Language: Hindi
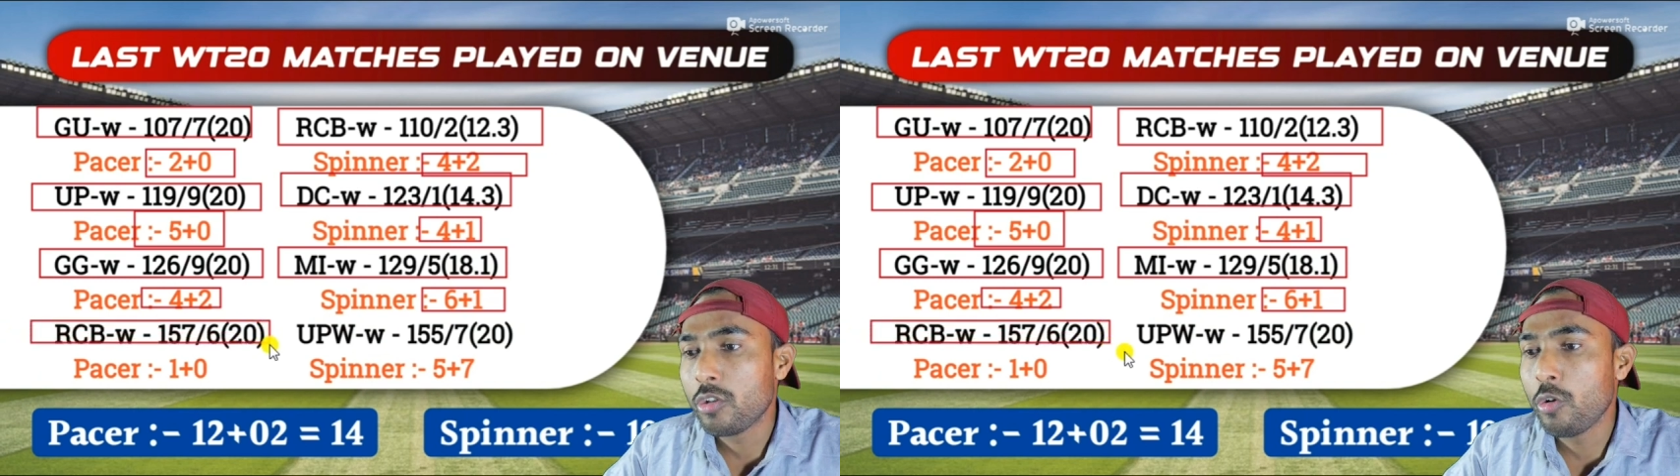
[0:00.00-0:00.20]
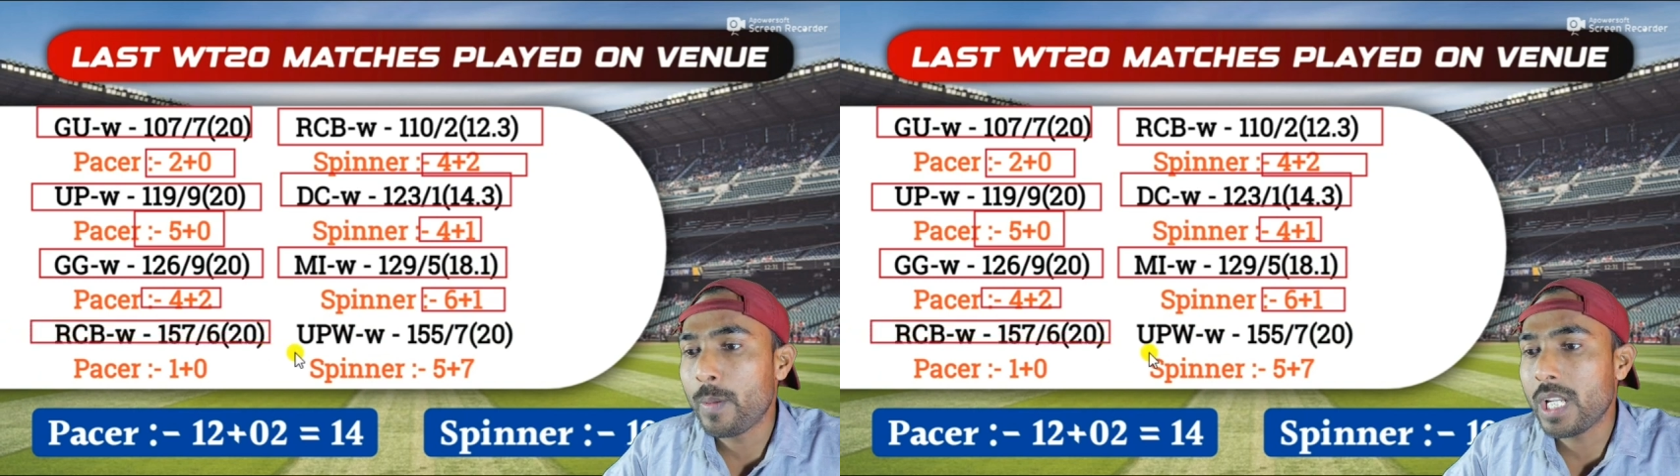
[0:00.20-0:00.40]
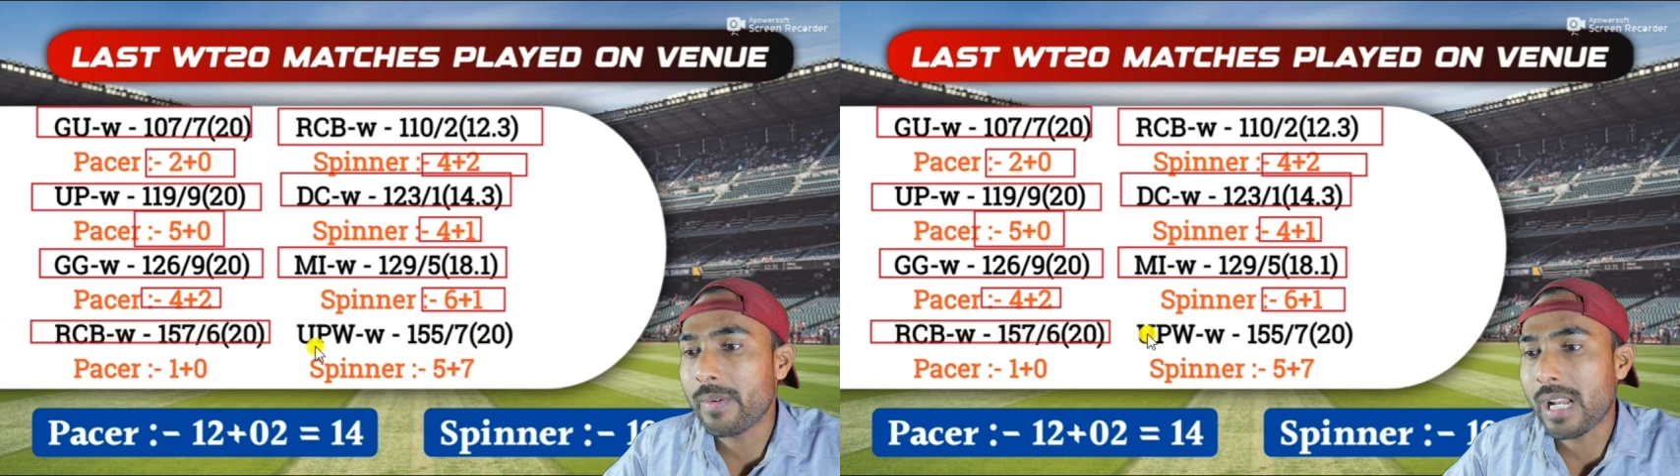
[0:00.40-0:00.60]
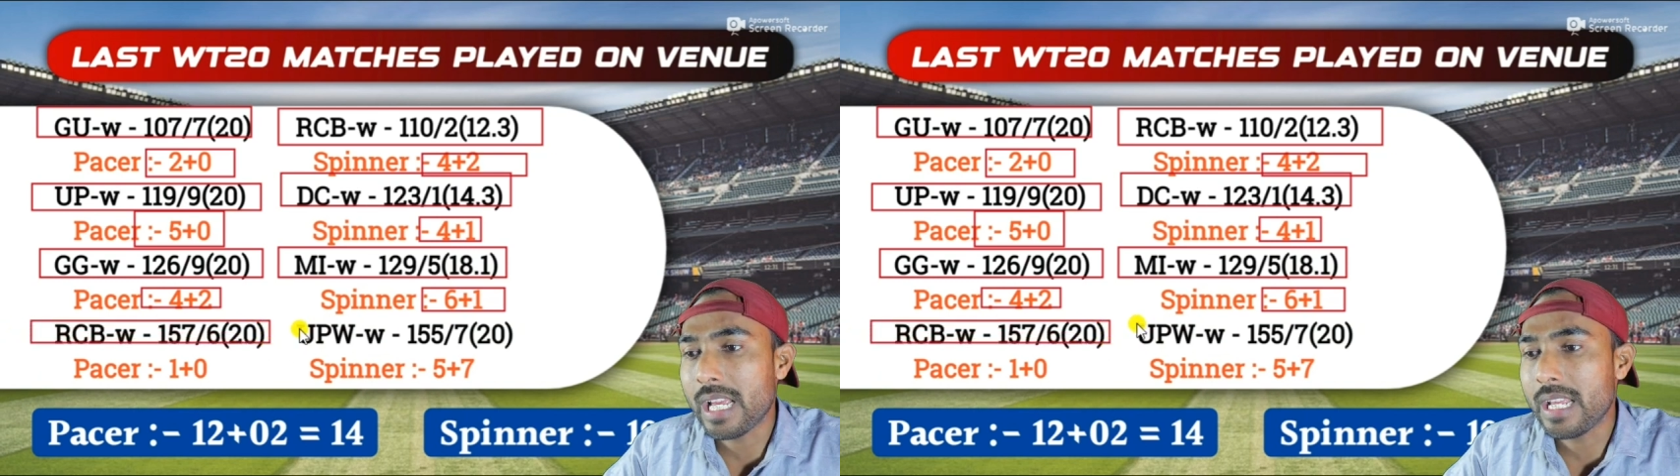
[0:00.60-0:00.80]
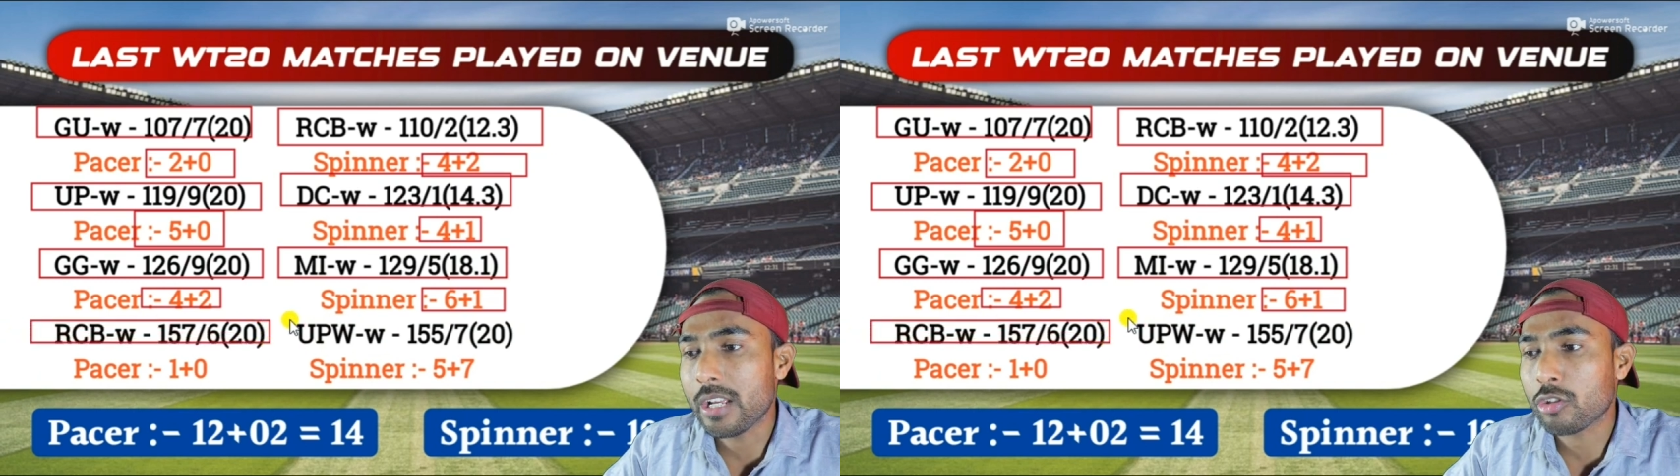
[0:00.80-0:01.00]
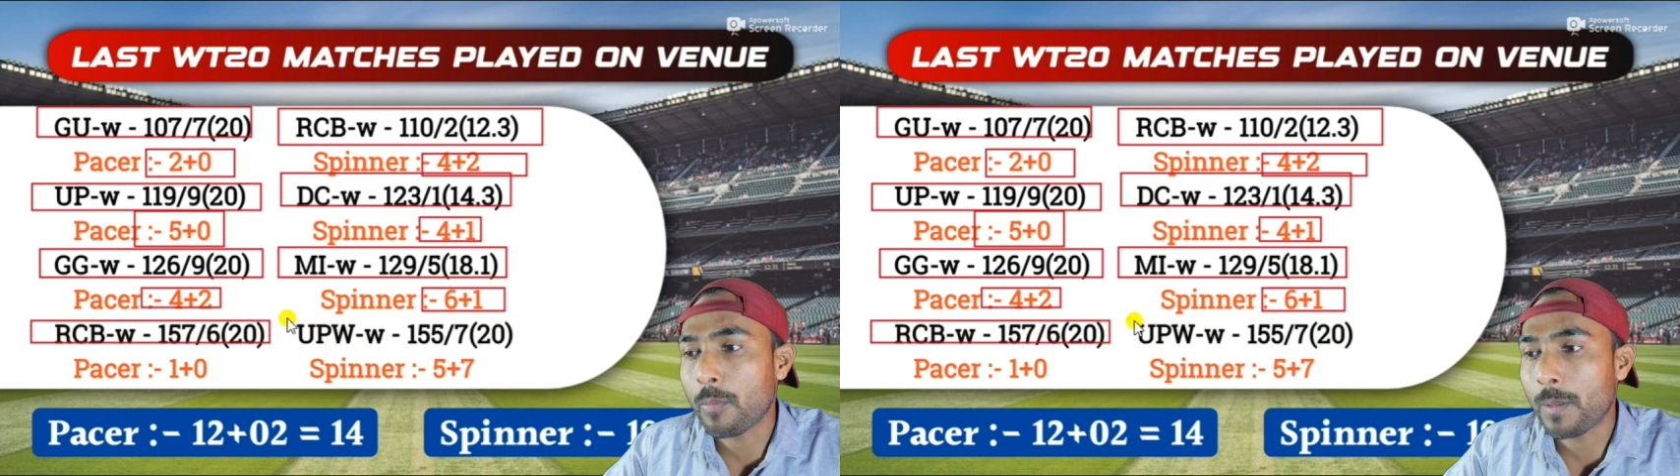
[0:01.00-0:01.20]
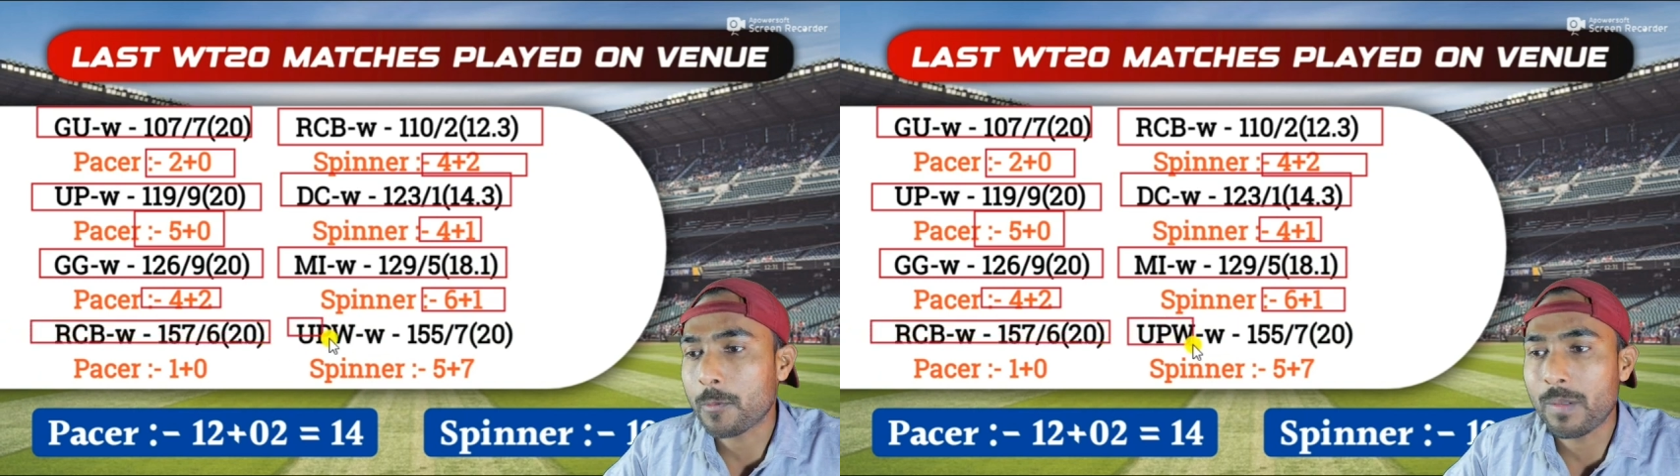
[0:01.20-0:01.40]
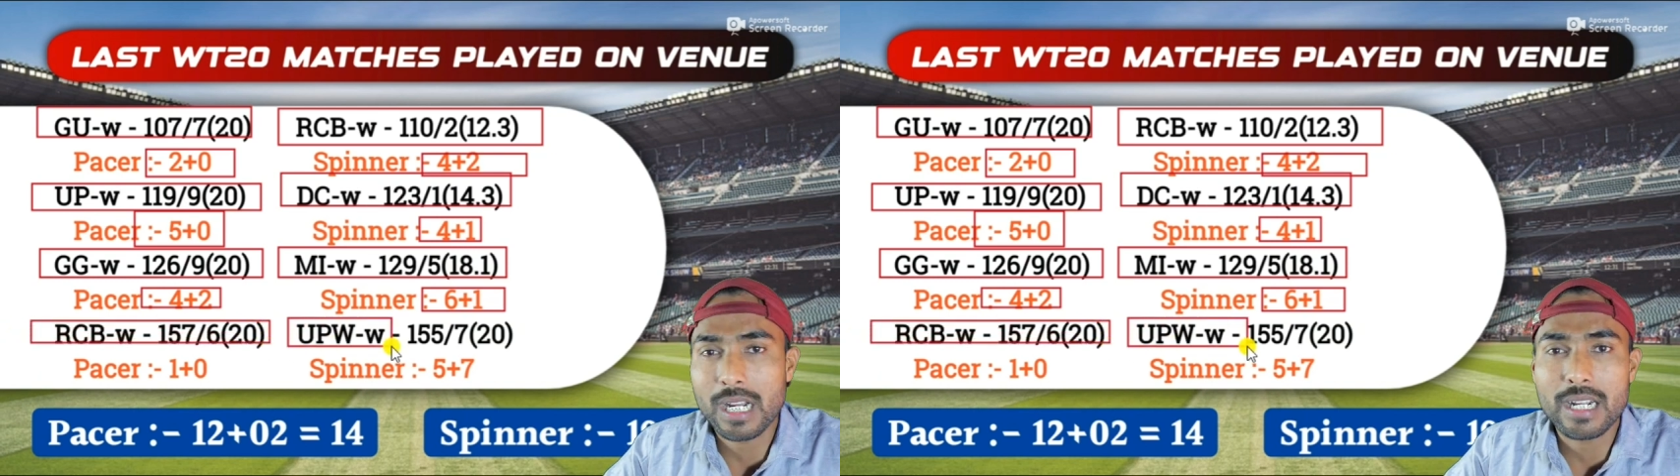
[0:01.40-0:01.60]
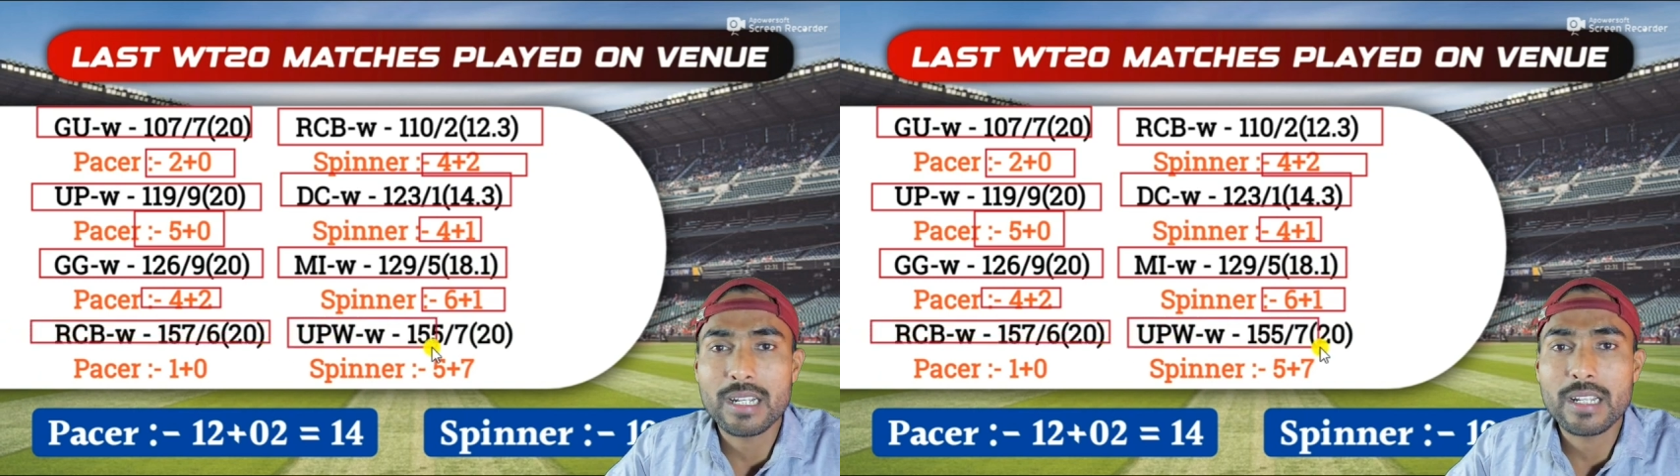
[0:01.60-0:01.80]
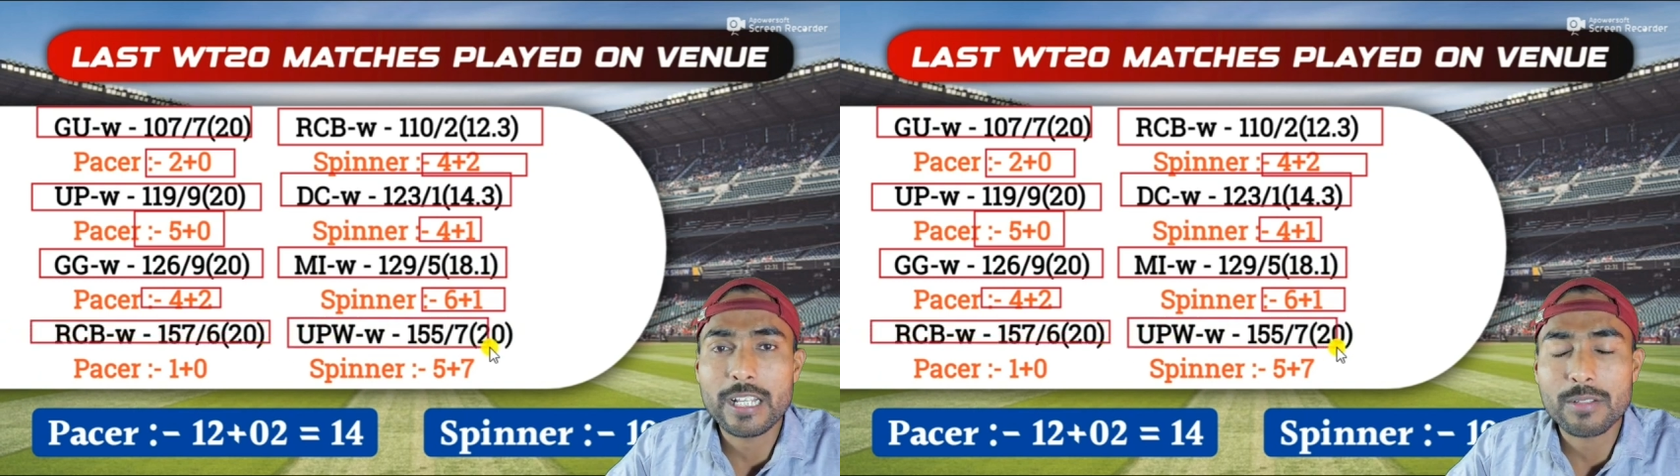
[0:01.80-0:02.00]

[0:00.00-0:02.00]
यूपी ने बनाए एक रन